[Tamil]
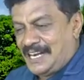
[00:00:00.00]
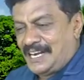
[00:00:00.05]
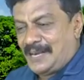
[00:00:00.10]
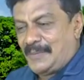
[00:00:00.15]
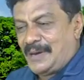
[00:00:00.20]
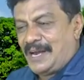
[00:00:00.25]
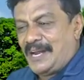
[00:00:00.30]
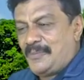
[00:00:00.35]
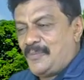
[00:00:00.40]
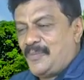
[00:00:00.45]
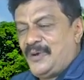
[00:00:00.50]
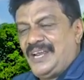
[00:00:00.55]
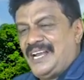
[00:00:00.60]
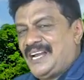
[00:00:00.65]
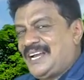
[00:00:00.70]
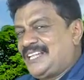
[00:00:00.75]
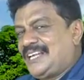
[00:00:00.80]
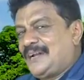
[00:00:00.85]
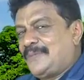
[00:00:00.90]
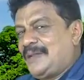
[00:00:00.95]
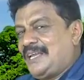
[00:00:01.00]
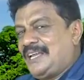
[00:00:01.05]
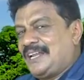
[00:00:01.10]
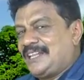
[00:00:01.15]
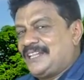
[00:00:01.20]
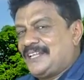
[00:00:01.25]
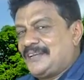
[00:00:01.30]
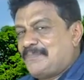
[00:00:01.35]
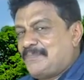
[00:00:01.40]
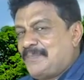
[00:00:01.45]
நம்மளால் முடியாது
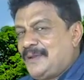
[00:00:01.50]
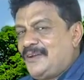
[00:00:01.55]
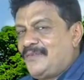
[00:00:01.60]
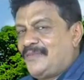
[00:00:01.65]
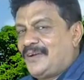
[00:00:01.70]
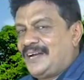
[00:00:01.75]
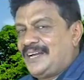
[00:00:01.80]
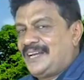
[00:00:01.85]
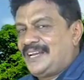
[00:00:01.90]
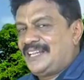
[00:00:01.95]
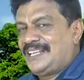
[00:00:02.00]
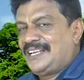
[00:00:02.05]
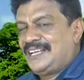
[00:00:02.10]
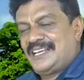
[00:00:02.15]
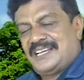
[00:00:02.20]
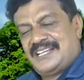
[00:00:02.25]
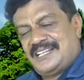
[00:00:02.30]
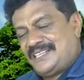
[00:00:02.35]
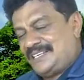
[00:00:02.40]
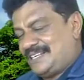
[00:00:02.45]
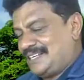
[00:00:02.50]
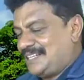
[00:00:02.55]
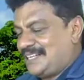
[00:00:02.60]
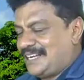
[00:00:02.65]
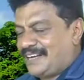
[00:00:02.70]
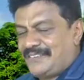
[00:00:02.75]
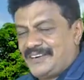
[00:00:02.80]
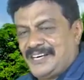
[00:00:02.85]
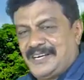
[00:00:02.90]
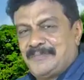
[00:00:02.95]
அப்படிங்கிறத பின்வாங்கிறதுங்கிறது
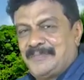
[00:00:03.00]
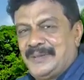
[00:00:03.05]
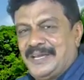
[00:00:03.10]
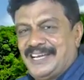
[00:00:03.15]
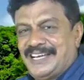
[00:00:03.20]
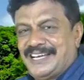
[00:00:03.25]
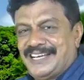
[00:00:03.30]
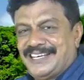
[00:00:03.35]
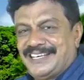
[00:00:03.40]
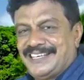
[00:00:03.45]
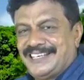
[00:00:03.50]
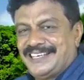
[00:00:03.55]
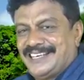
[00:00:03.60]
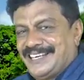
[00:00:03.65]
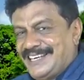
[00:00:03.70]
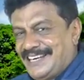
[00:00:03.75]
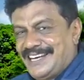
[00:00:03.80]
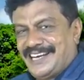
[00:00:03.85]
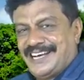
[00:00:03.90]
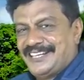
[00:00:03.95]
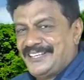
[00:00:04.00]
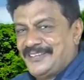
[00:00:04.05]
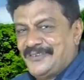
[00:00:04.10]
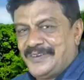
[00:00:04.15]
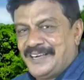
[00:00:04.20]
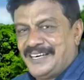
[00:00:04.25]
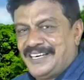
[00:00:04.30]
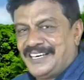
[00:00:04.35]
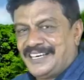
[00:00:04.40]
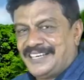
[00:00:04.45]
அது அவநம்பிக்கை அது
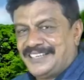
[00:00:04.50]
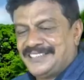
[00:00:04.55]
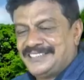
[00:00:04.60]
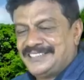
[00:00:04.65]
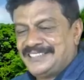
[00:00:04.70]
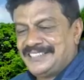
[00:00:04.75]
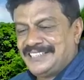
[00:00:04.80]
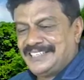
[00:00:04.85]
வேண்டாம்